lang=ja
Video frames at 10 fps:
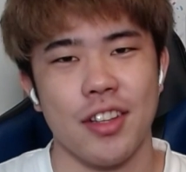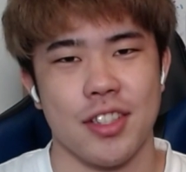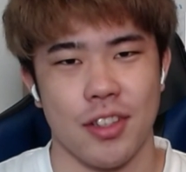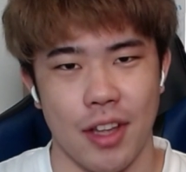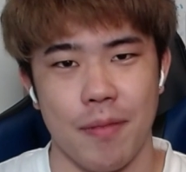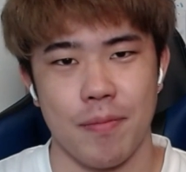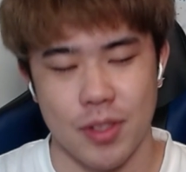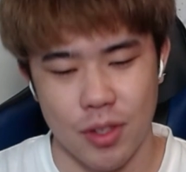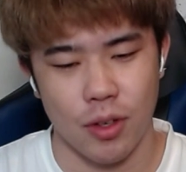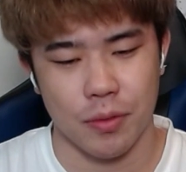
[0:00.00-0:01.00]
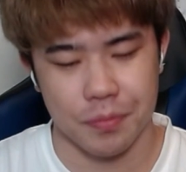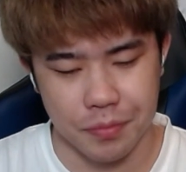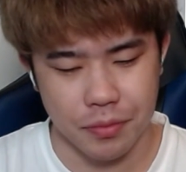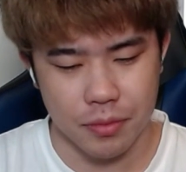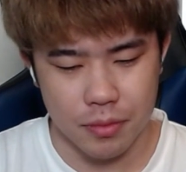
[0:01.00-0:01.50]
んですよね。そ
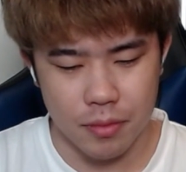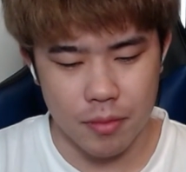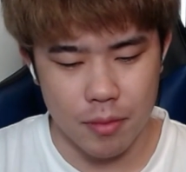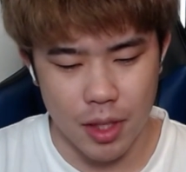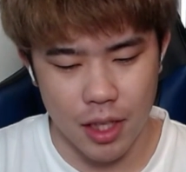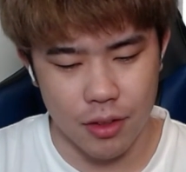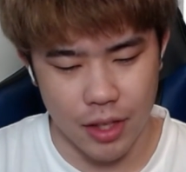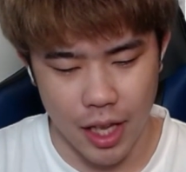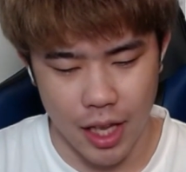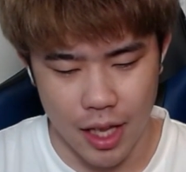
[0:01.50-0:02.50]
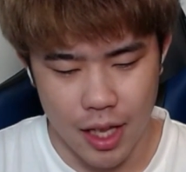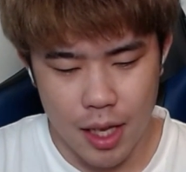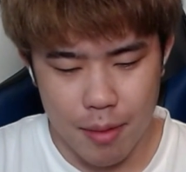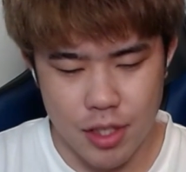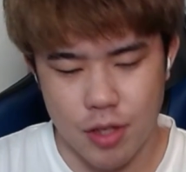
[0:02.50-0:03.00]
う。なので、
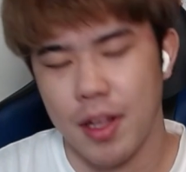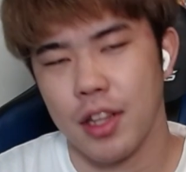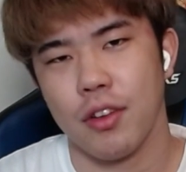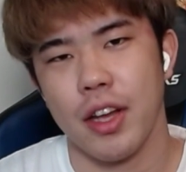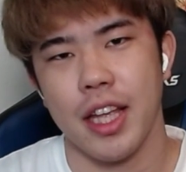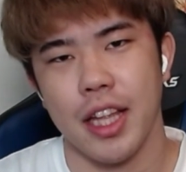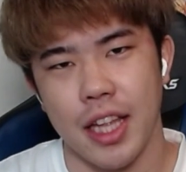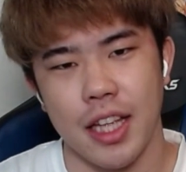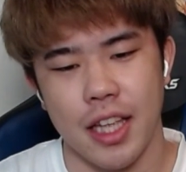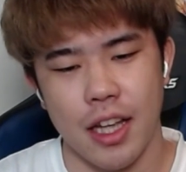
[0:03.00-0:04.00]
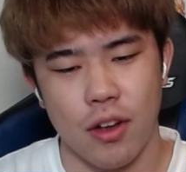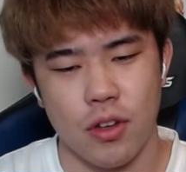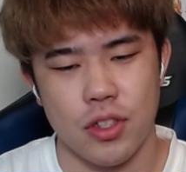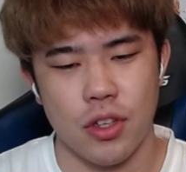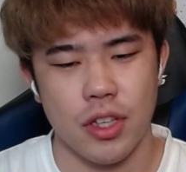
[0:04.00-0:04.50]
序盤とはいえね、結
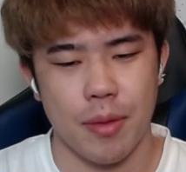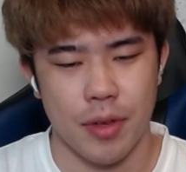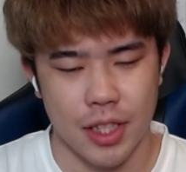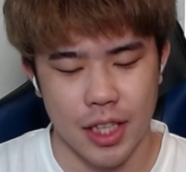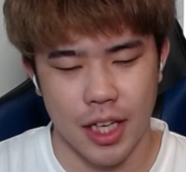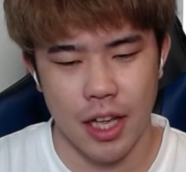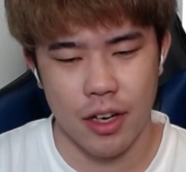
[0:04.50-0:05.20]
構上位でも戦え